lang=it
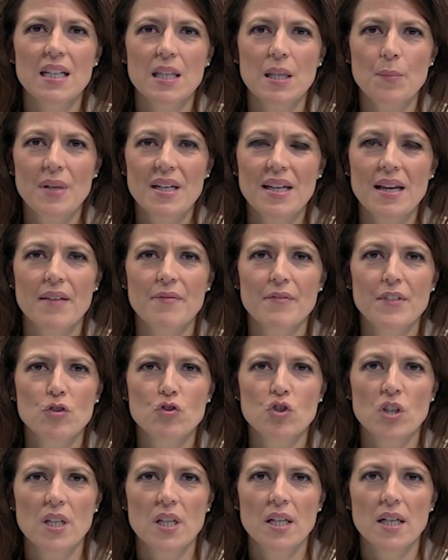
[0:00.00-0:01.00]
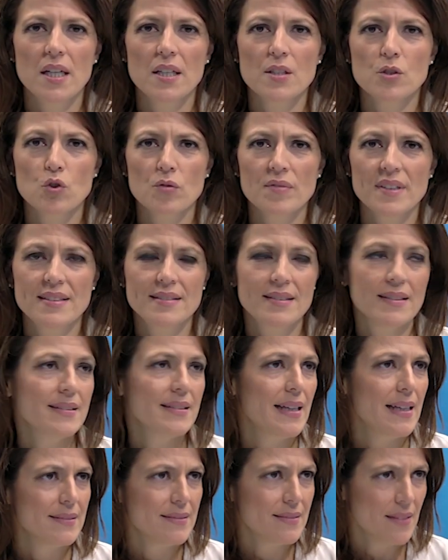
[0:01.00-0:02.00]
rimarrà invece il
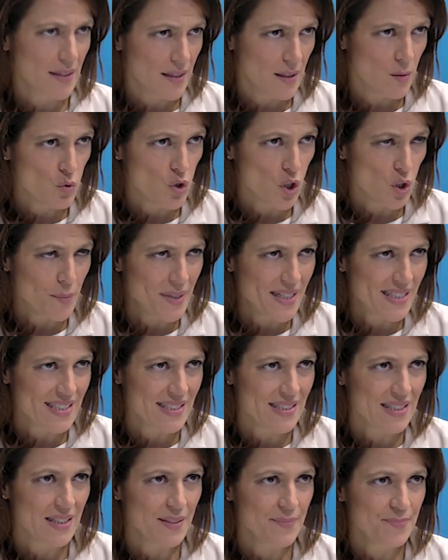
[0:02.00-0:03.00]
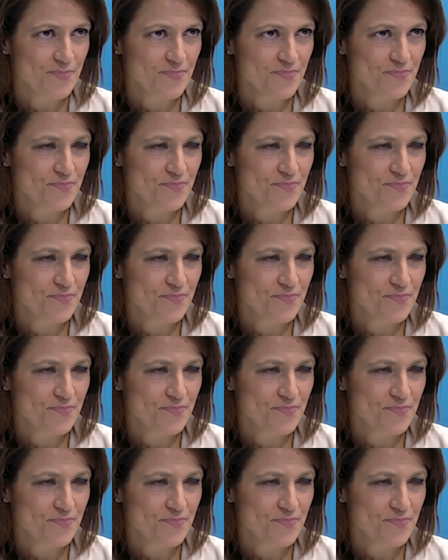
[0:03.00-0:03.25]
sovrintendente Giano Messi? Stiamo